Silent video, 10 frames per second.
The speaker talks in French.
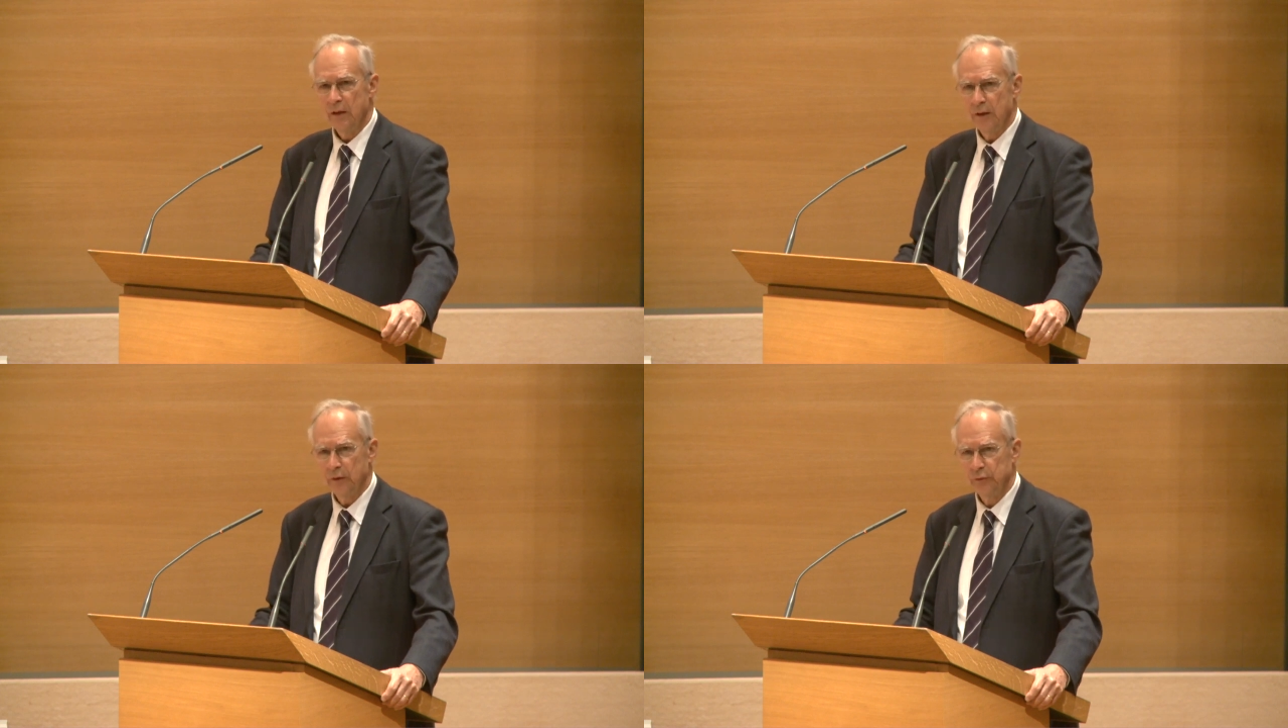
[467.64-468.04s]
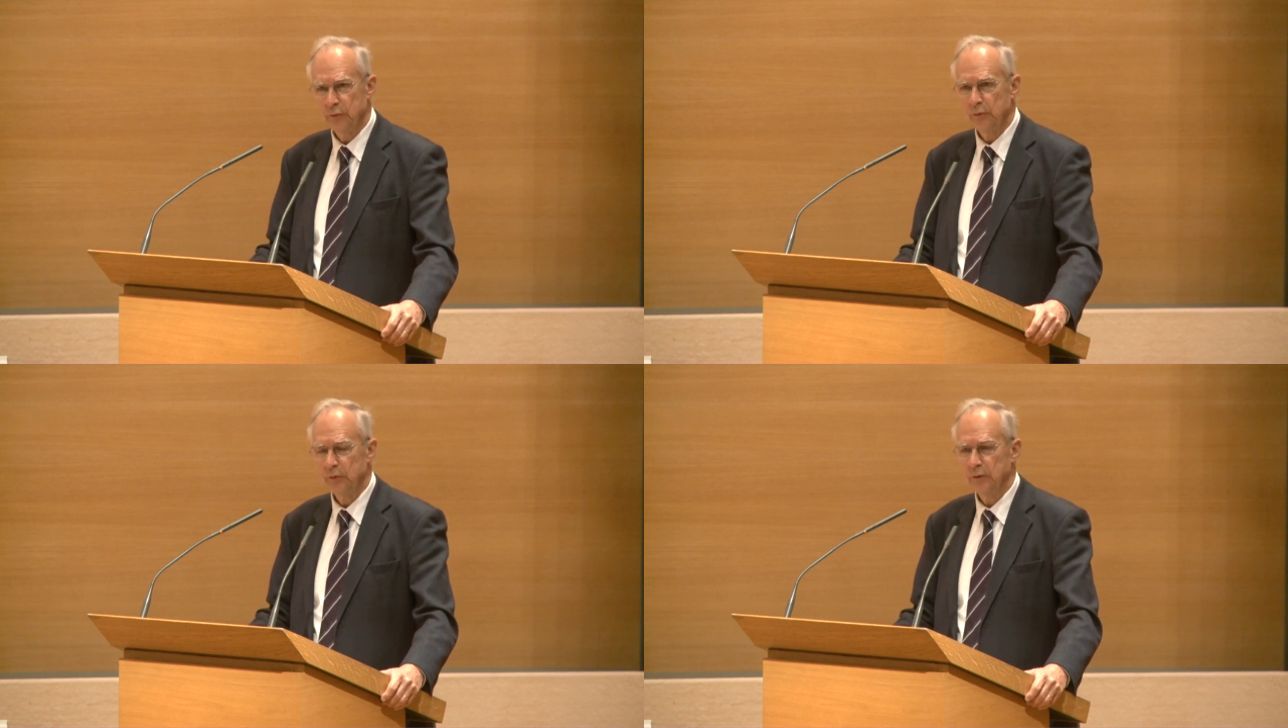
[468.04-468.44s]
euh,
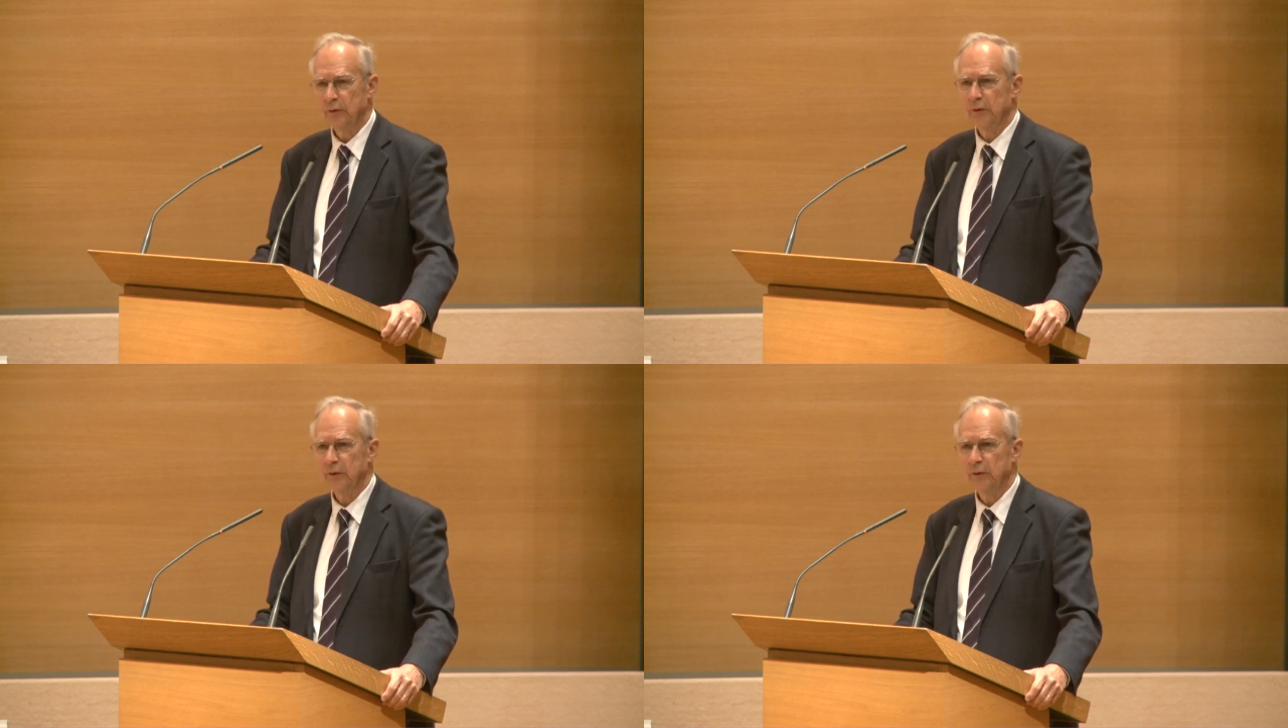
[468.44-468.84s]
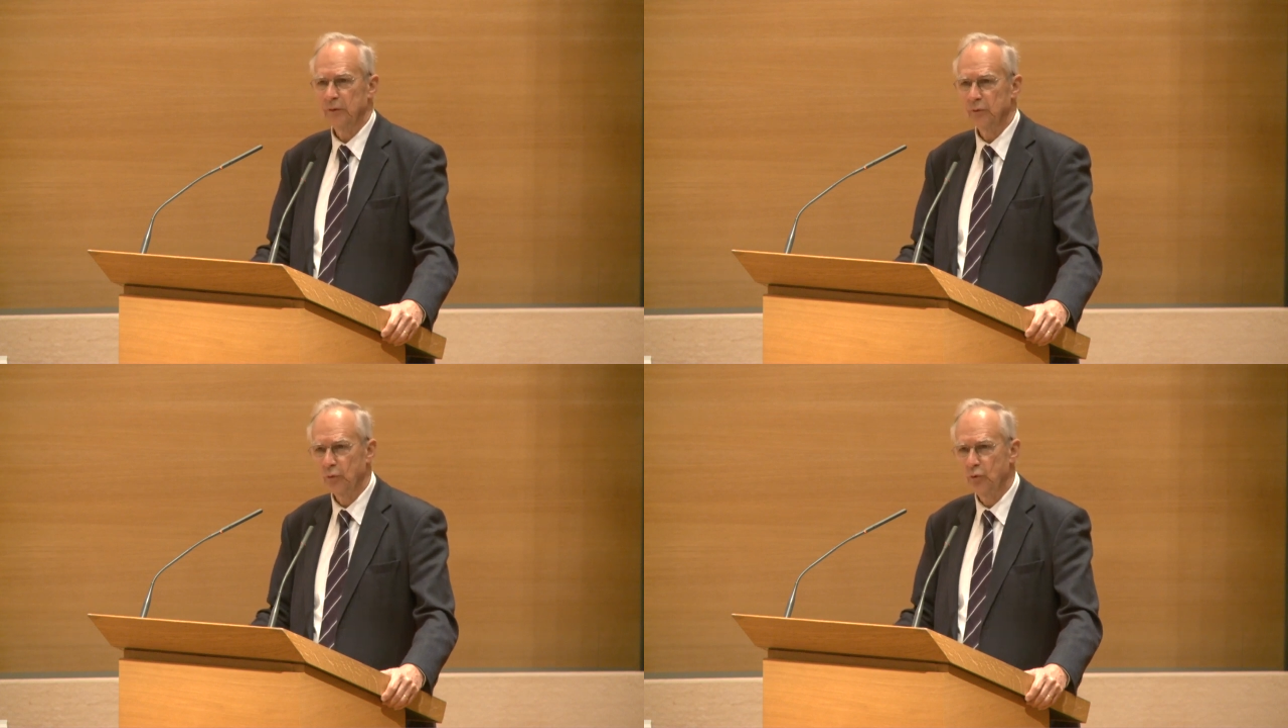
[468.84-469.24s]

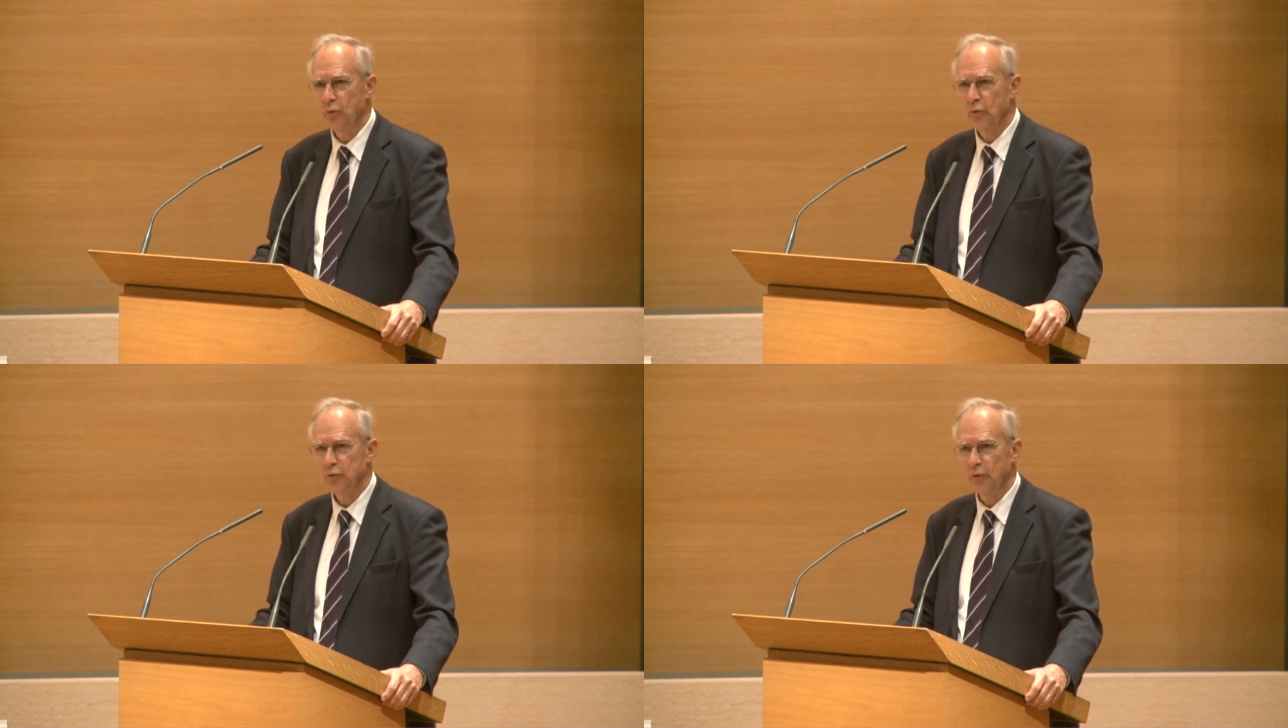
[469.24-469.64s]
de nos cours,